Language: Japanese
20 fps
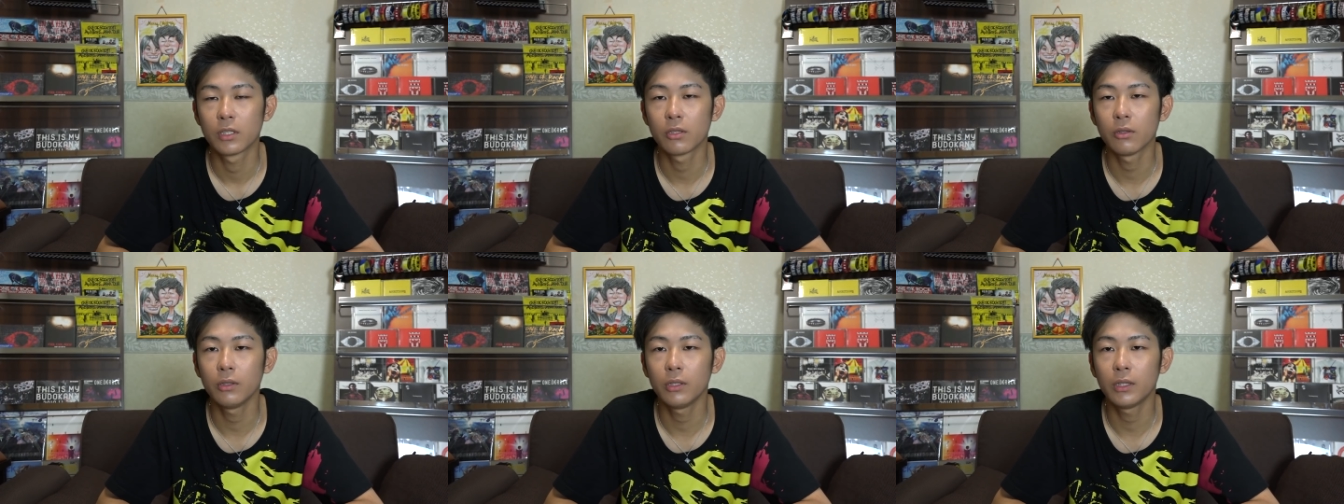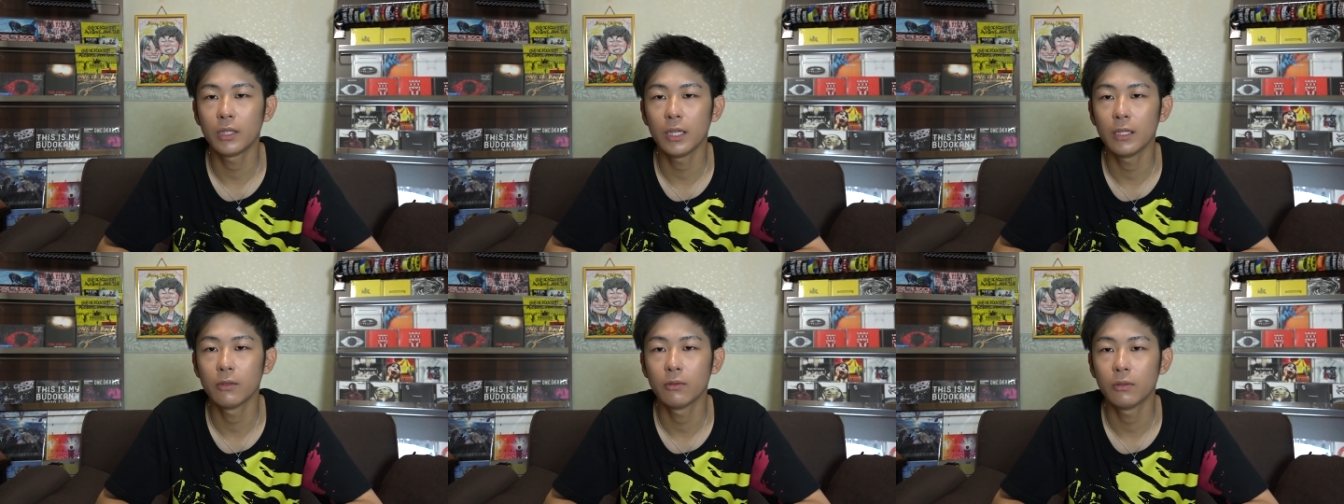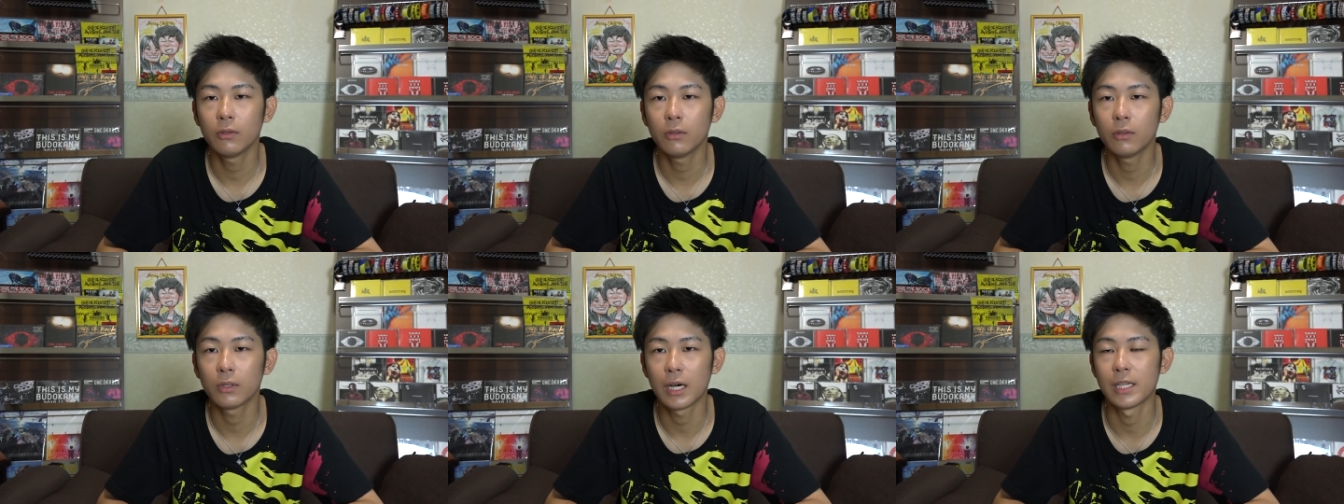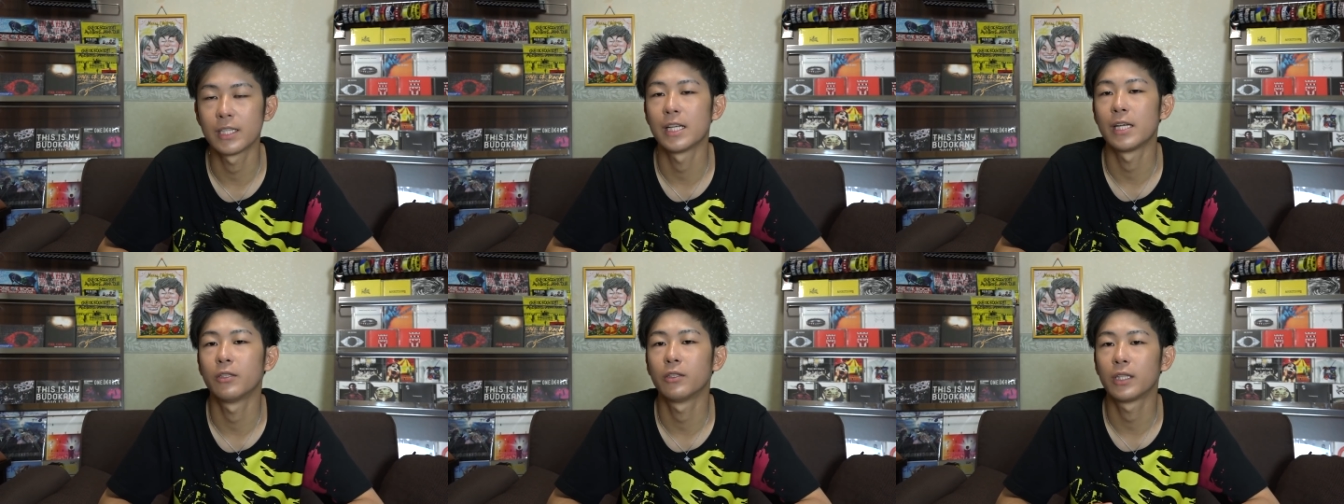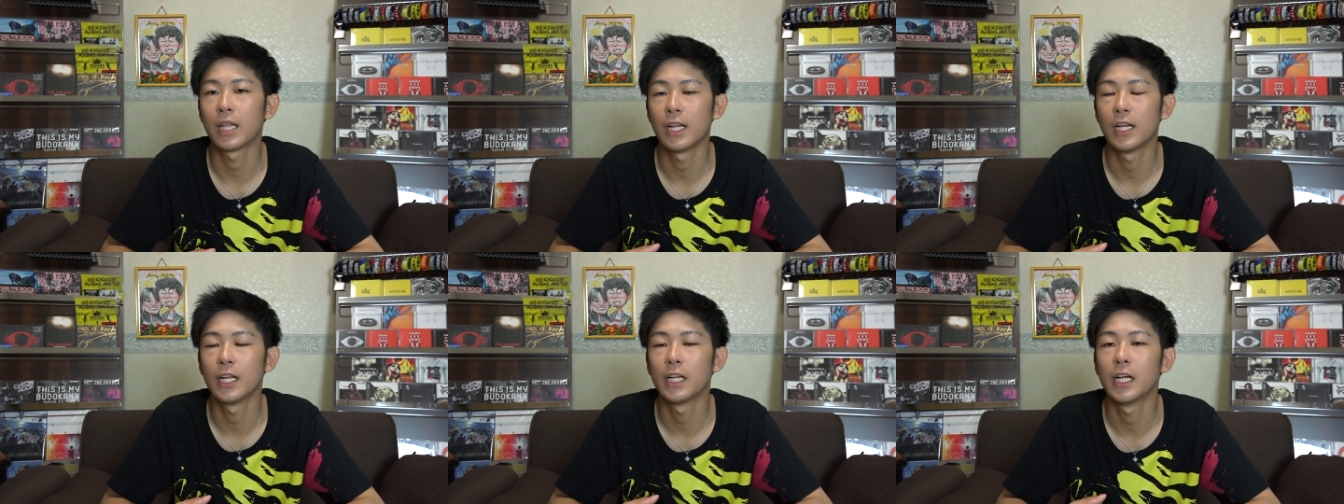そういったのを飾る
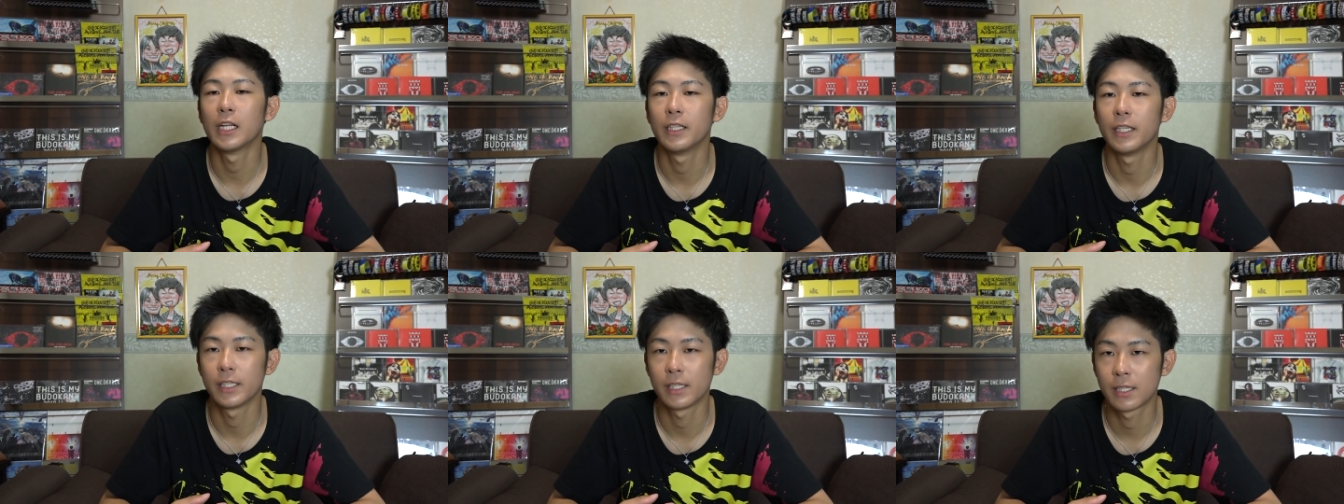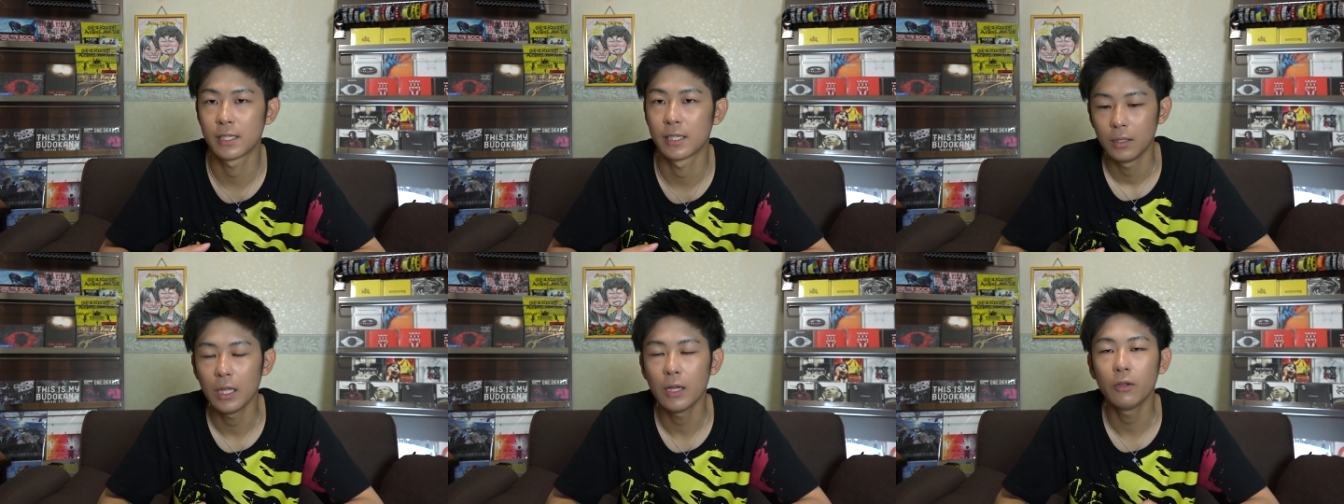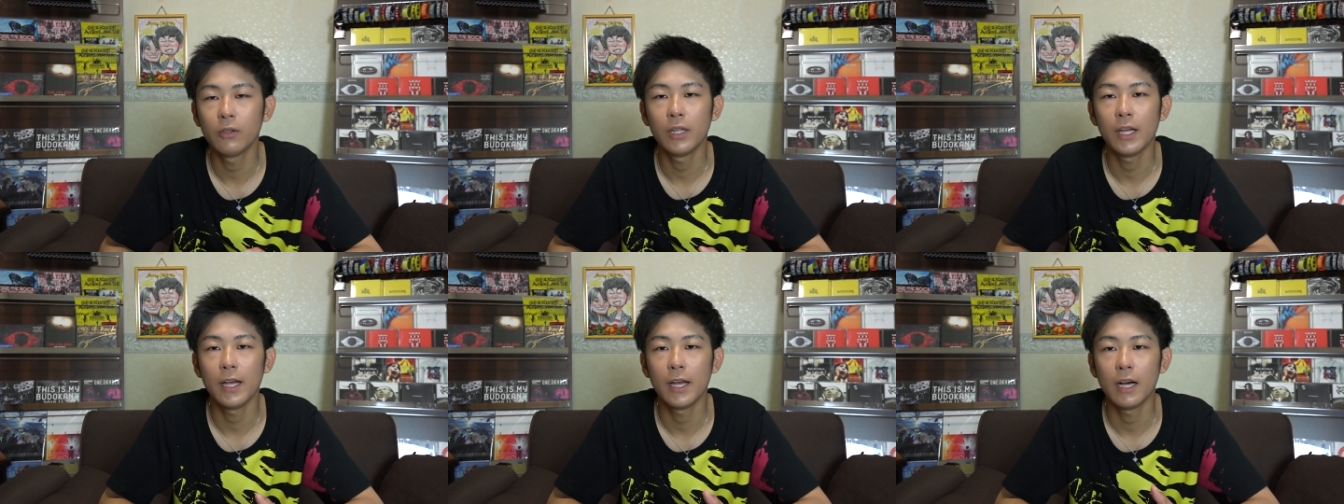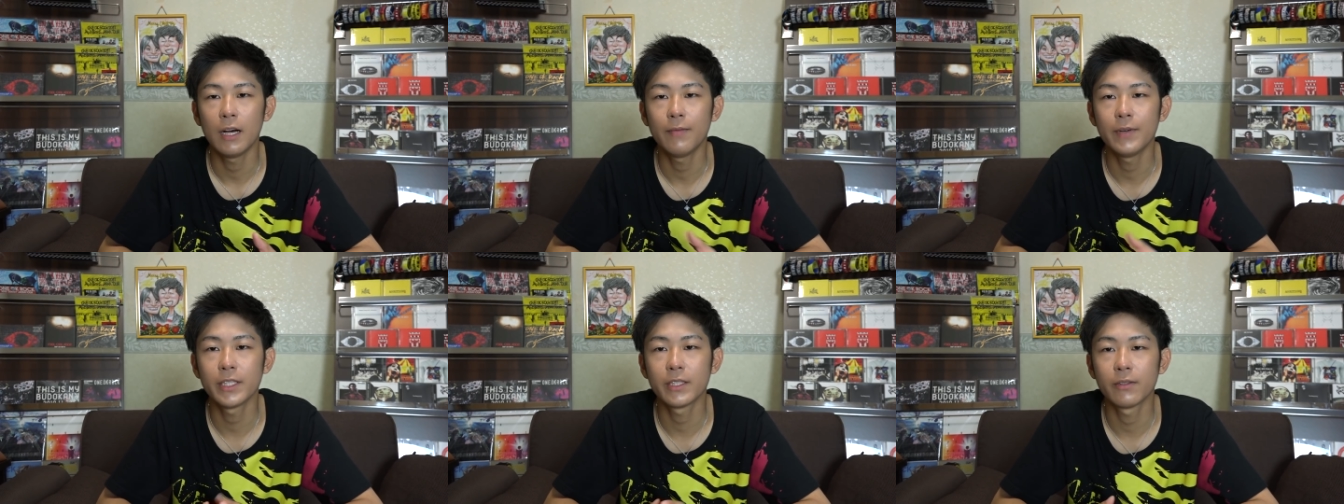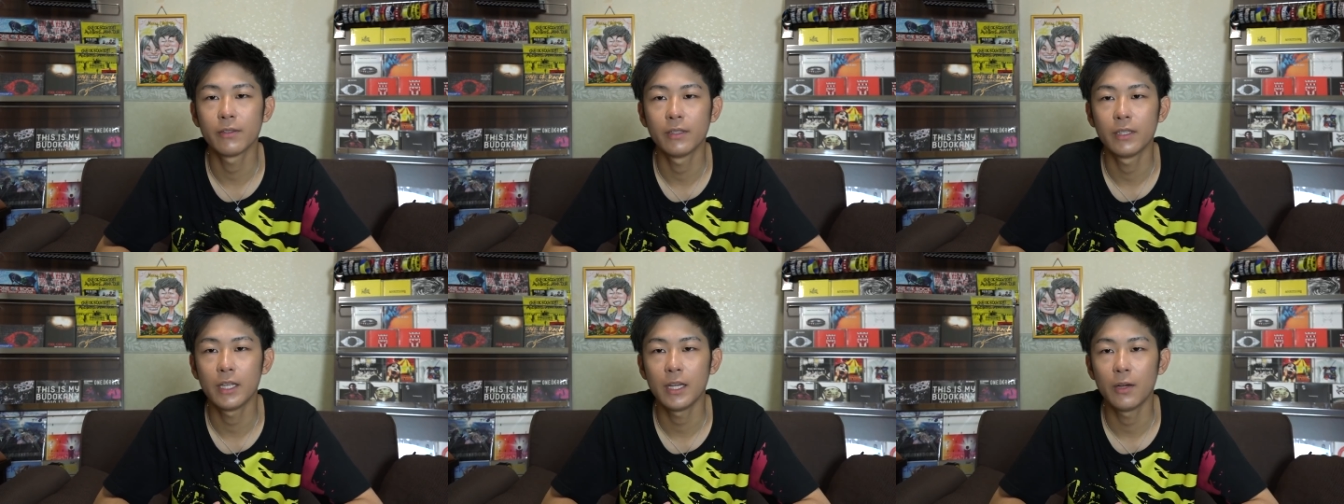棚なんですなので
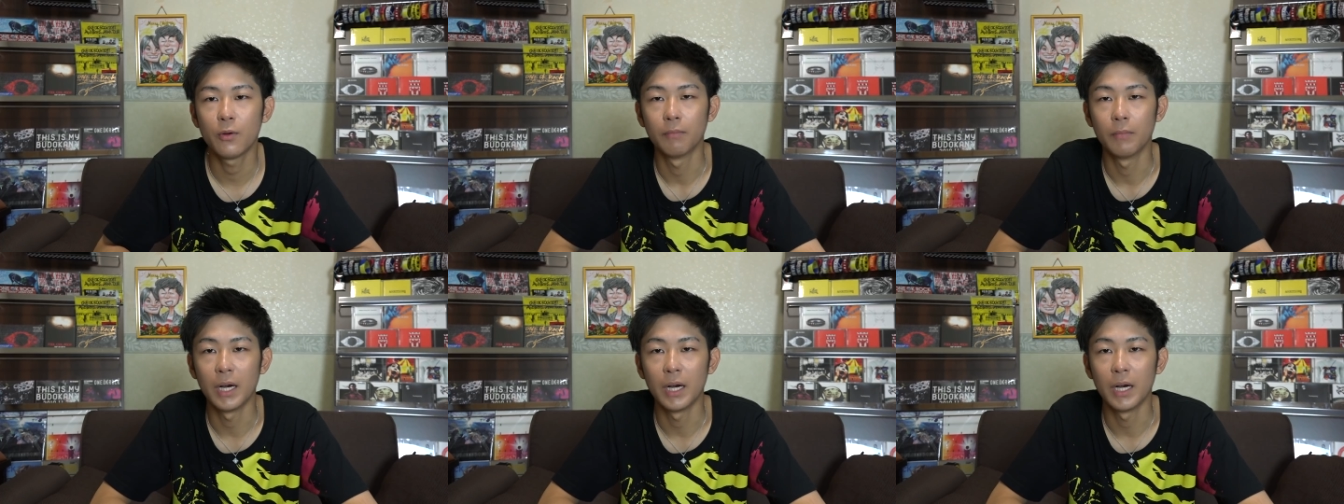Amazon で